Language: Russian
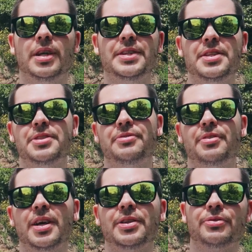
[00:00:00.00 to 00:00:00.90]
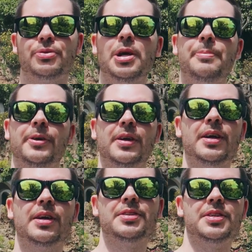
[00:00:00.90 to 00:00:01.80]
Один из вариантов сюда
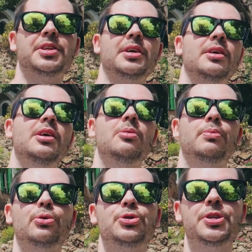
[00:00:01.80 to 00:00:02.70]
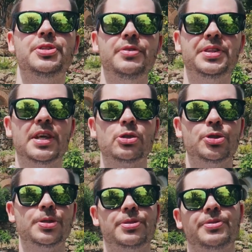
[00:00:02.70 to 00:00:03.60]
переехать – это получить вид на
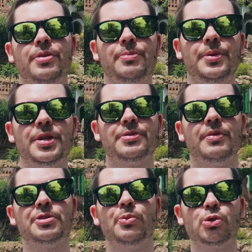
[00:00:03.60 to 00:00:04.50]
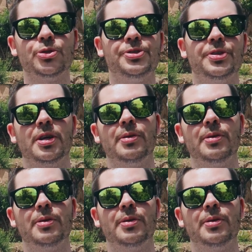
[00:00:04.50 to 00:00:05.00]
жительство без возможности